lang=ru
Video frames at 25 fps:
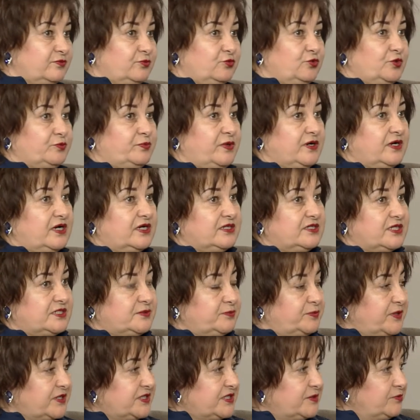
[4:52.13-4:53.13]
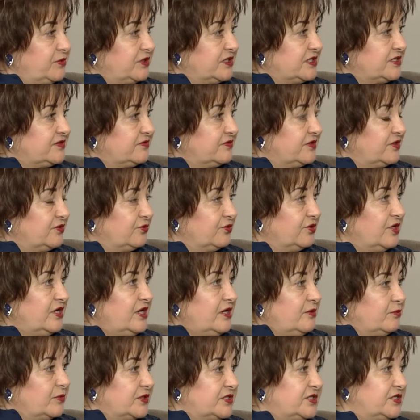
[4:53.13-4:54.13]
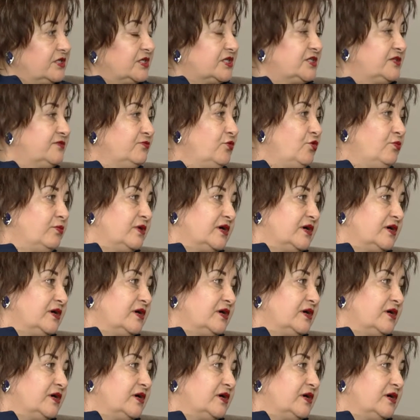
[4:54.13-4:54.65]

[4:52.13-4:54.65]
будут показывать спортсмены свое мастерство,